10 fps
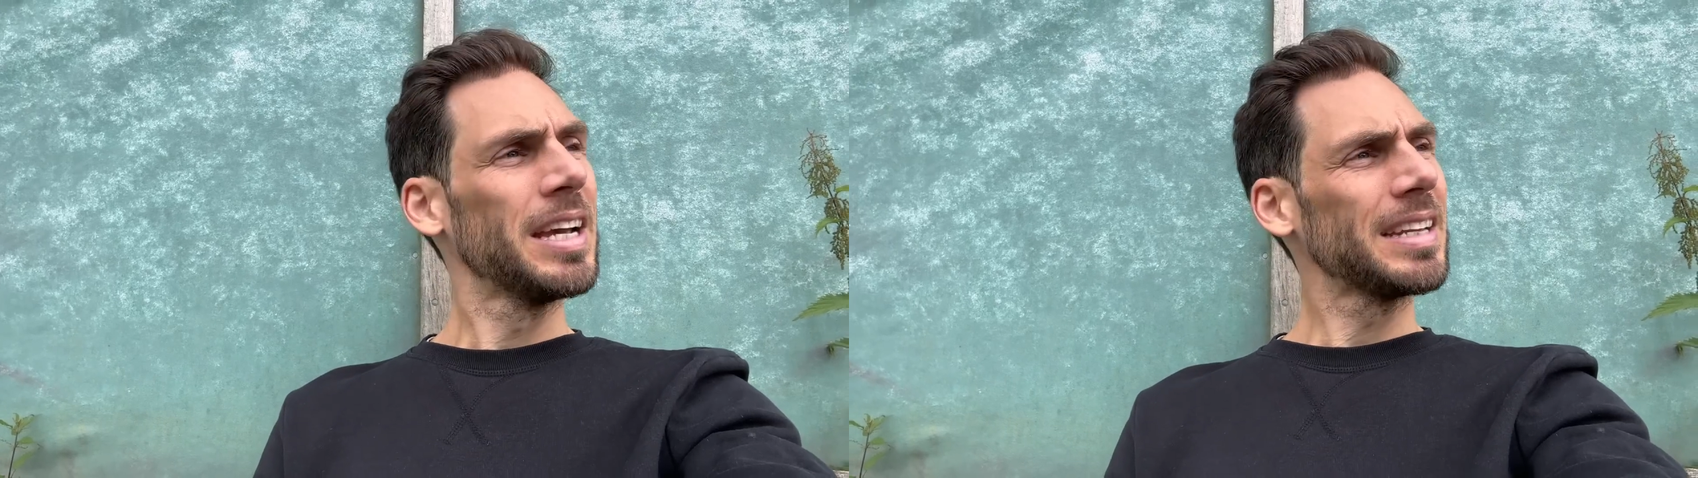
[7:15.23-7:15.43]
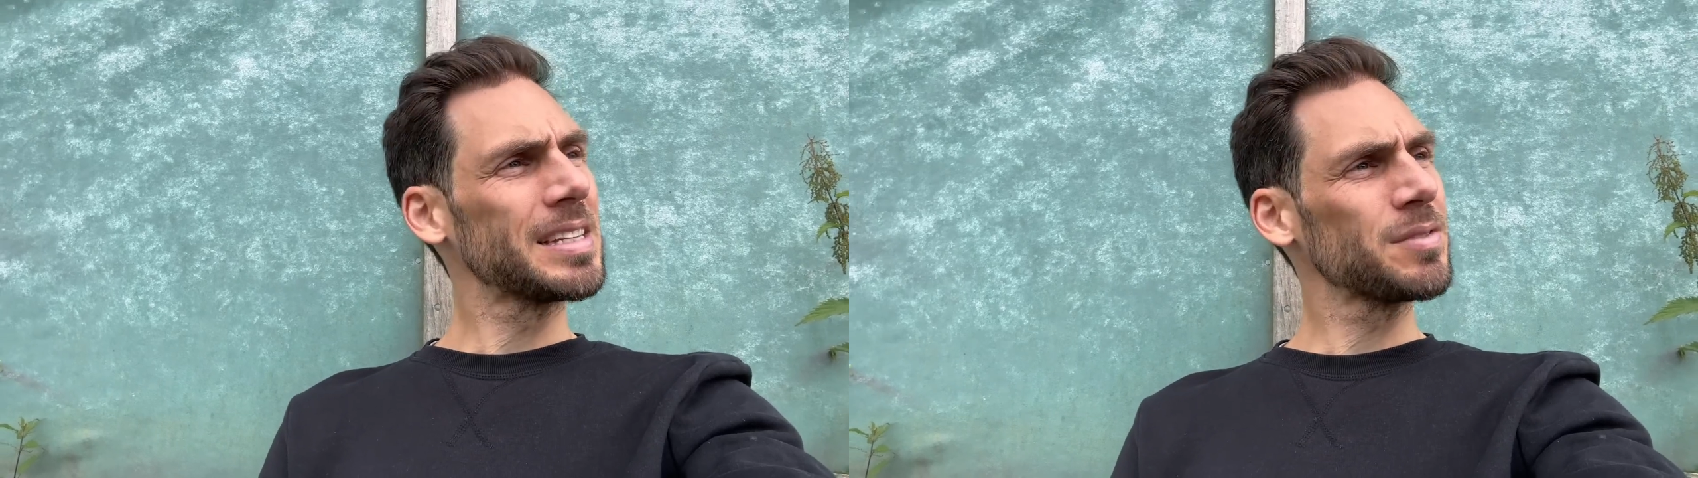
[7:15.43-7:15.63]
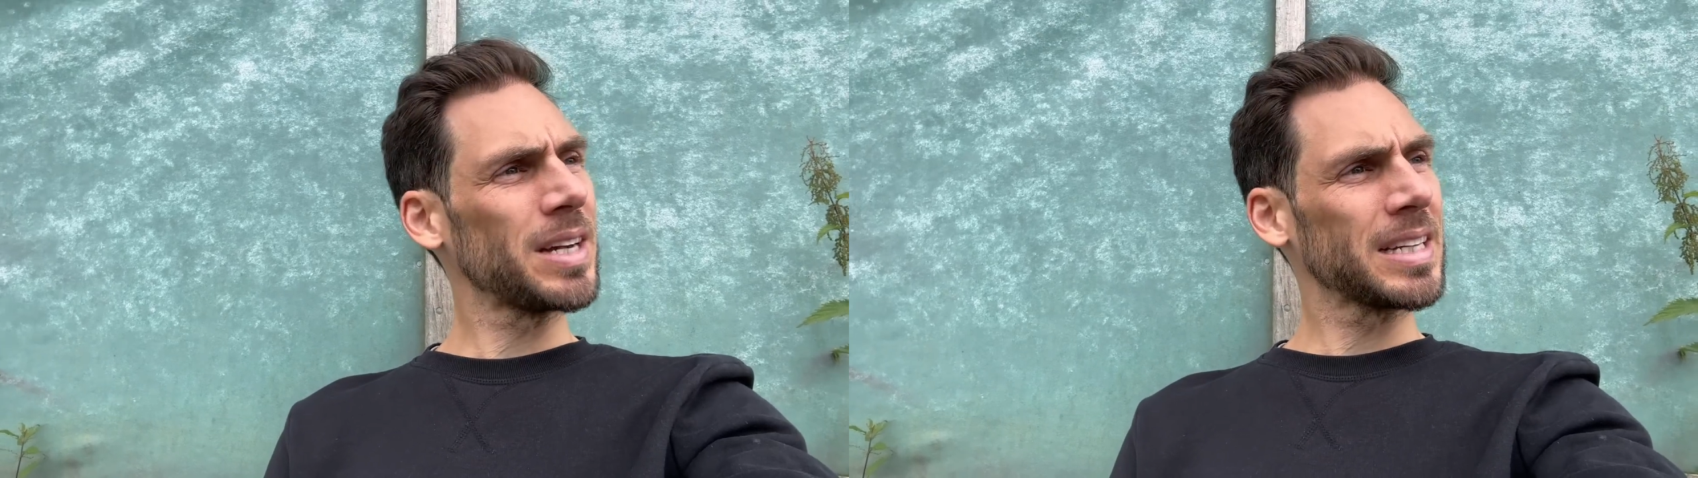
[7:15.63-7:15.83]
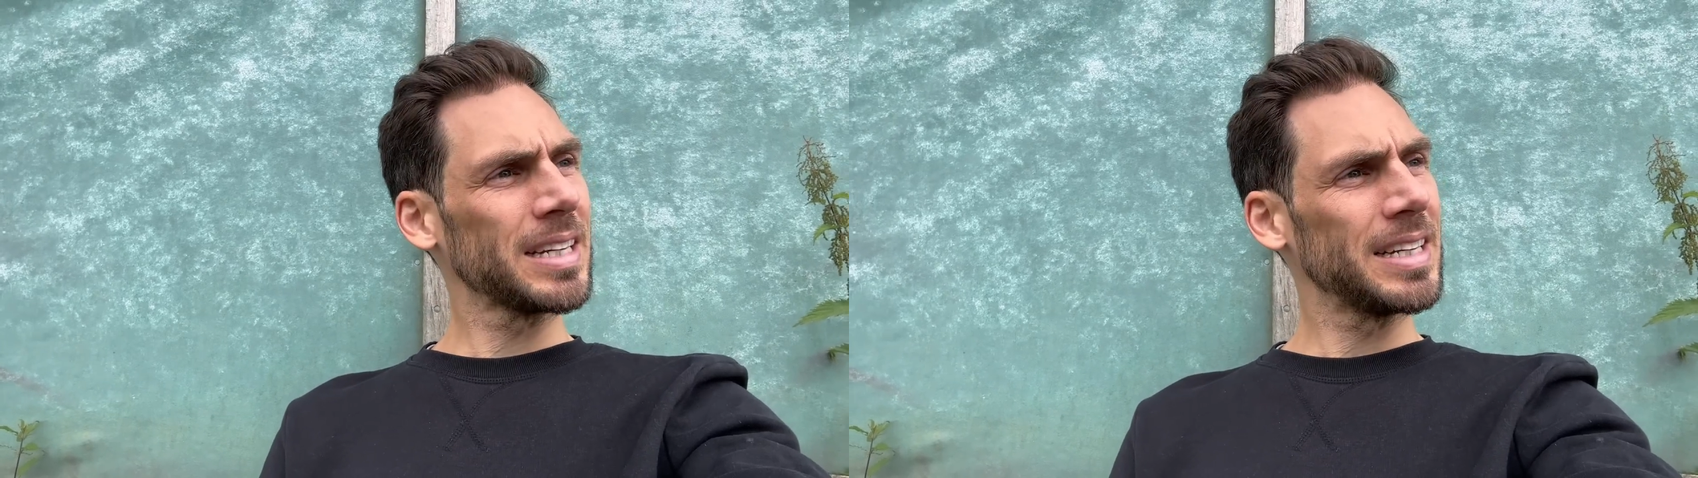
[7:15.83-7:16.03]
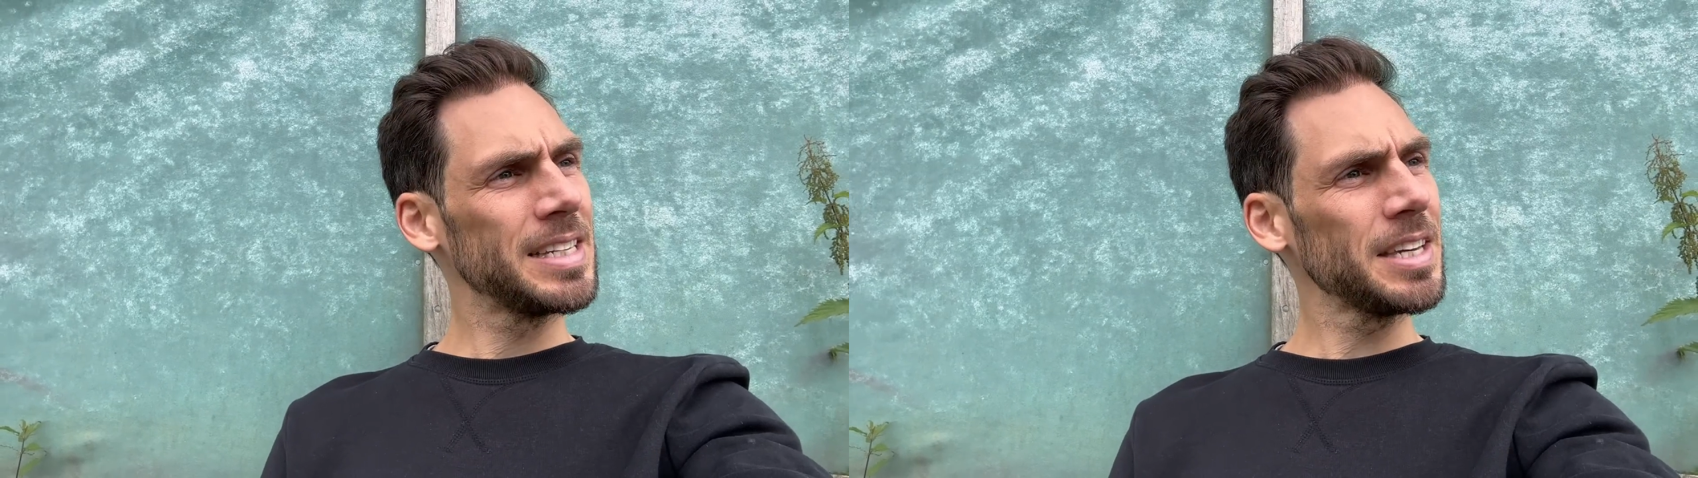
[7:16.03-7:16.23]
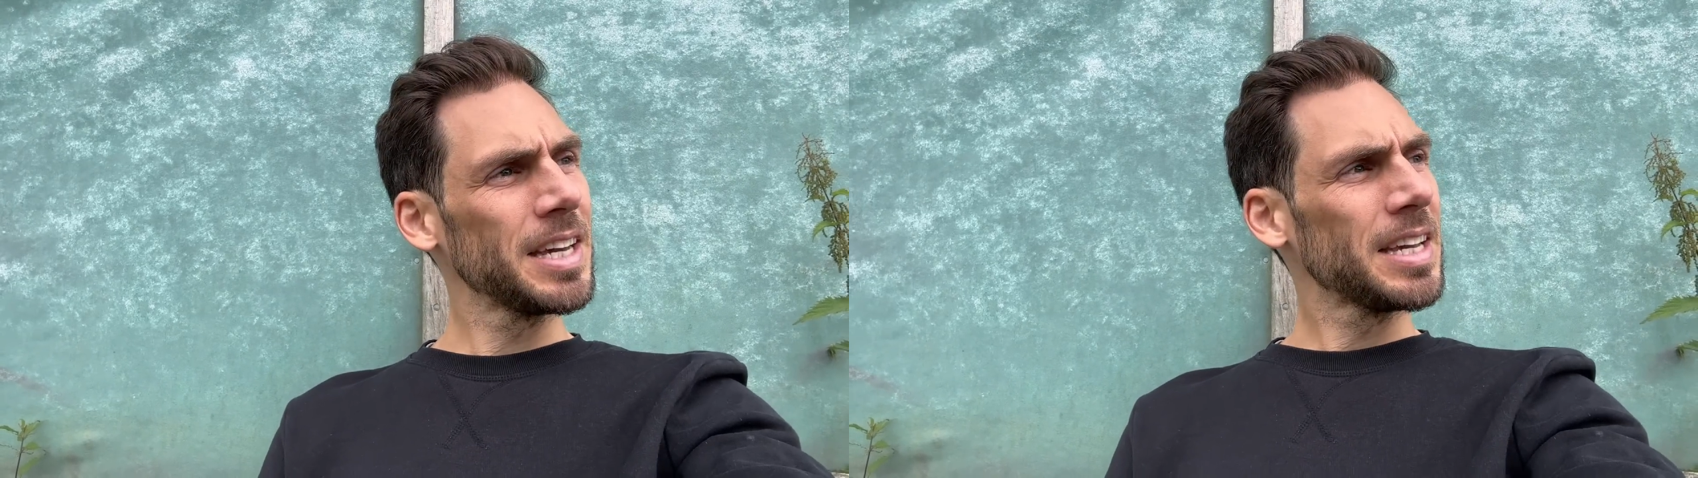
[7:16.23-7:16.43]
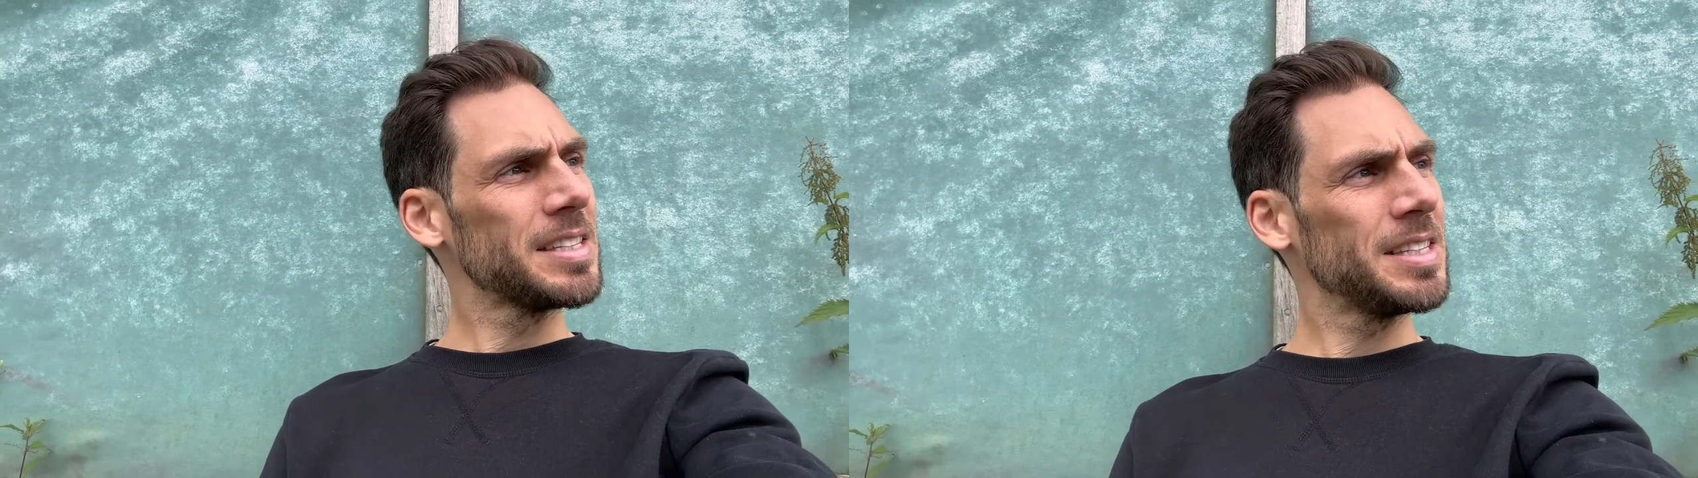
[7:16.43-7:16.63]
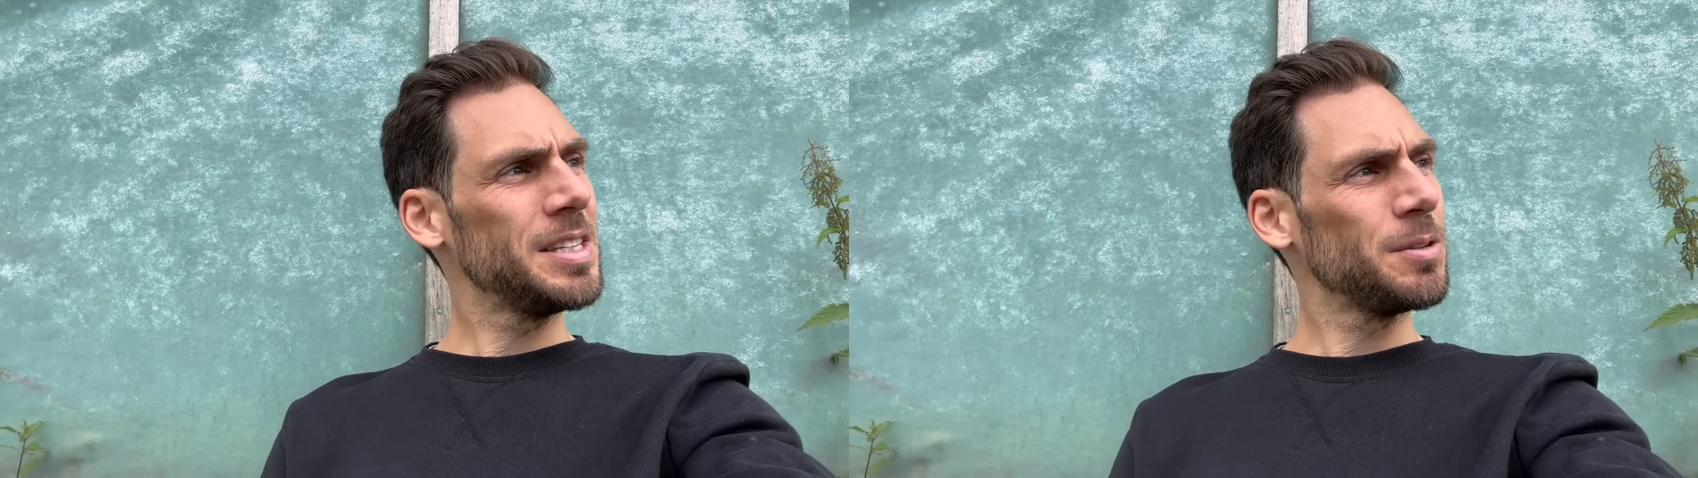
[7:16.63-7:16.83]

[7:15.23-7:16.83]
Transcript: dass Frankreich sich